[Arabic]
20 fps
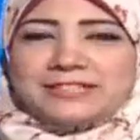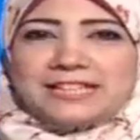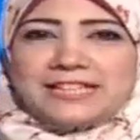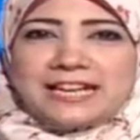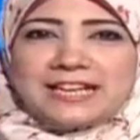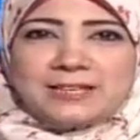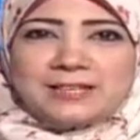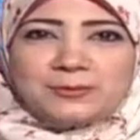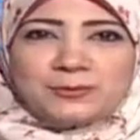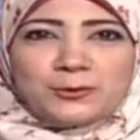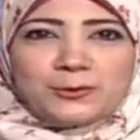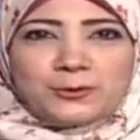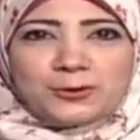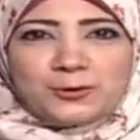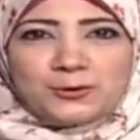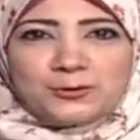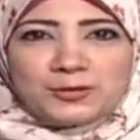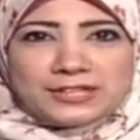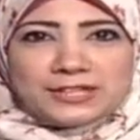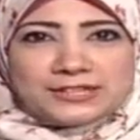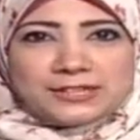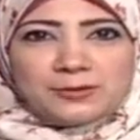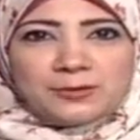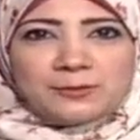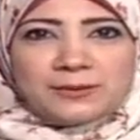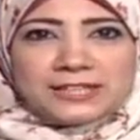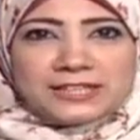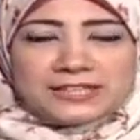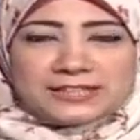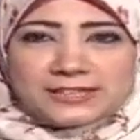اهلا بكل اولادنا
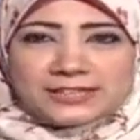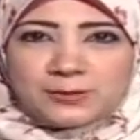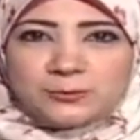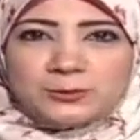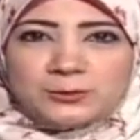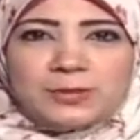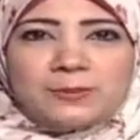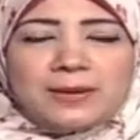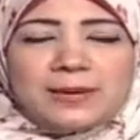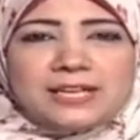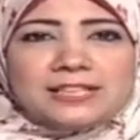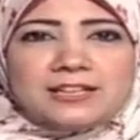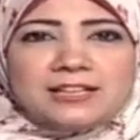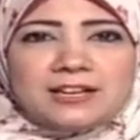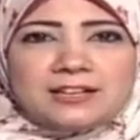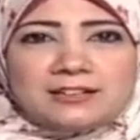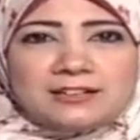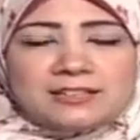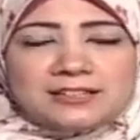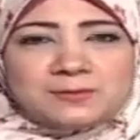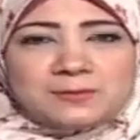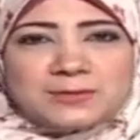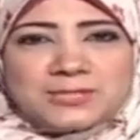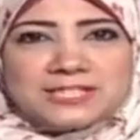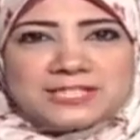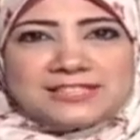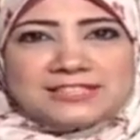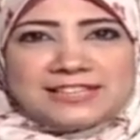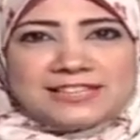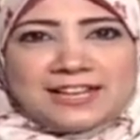وبناتنا ومتابعينا على قناه
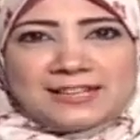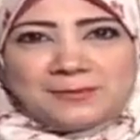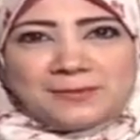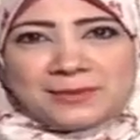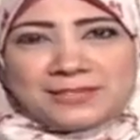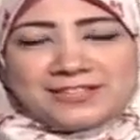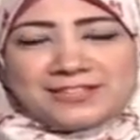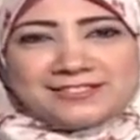مصر التعليميه